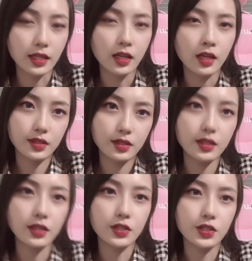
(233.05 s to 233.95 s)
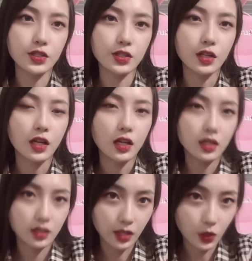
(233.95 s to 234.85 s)
这也是石家
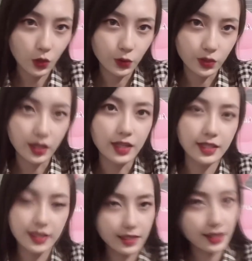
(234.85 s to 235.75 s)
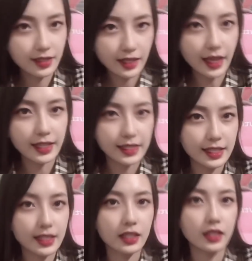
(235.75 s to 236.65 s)
庄永昌新赛季
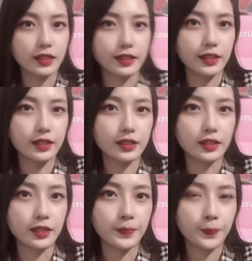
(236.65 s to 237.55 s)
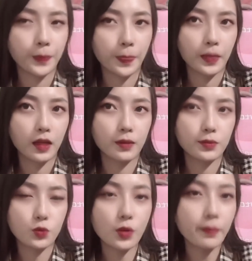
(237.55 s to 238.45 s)
的一个
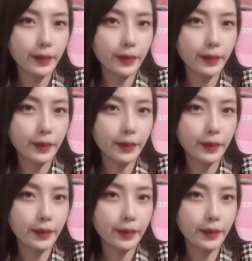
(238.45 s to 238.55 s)
装备。